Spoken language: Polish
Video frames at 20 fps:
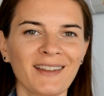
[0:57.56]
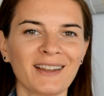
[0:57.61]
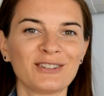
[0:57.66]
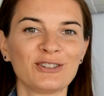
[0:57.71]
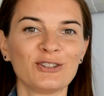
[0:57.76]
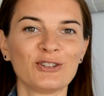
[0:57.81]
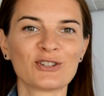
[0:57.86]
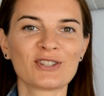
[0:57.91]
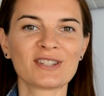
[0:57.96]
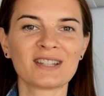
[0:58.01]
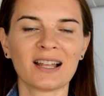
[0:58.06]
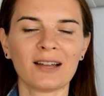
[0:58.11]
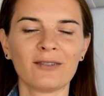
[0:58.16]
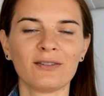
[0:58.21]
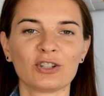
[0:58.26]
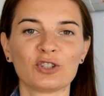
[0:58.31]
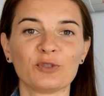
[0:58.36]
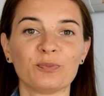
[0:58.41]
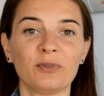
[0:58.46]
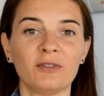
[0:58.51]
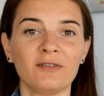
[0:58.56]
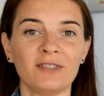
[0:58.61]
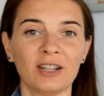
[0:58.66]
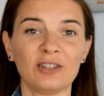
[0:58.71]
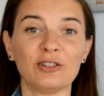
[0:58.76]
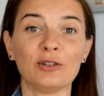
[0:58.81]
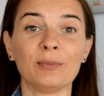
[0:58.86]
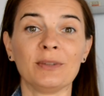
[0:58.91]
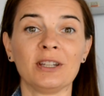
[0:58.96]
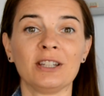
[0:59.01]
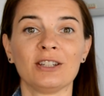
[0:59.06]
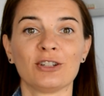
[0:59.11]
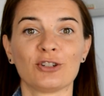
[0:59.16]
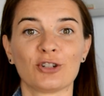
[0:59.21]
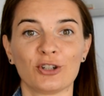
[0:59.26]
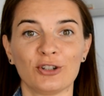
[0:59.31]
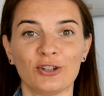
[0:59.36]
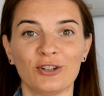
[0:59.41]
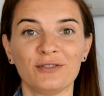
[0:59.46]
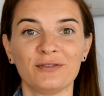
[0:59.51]
dostawać powiadomienia,
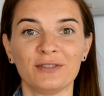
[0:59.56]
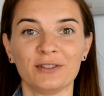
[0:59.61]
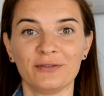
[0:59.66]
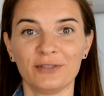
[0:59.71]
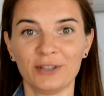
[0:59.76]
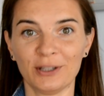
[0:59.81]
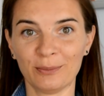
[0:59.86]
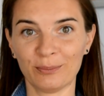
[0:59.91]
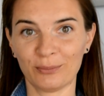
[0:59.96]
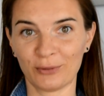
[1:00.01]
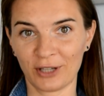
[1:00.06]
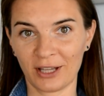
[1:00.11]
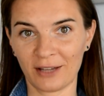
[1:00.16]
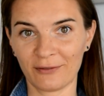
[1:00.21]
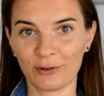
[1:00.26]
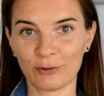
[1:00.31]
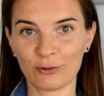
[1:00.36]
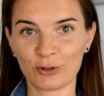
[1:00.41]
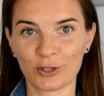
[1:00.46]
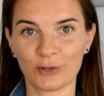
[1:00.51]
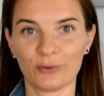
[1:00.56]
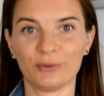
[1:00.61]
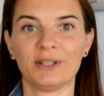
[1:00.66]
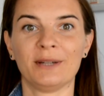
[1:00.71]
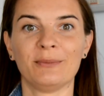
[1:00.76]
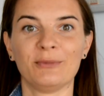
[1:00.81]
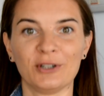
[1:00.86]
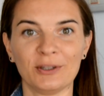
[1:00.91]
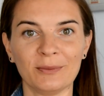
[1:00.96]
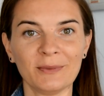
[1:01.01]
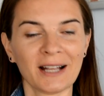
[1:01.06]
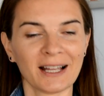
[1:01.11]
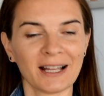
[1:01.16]
że nowy film pojawił się na moim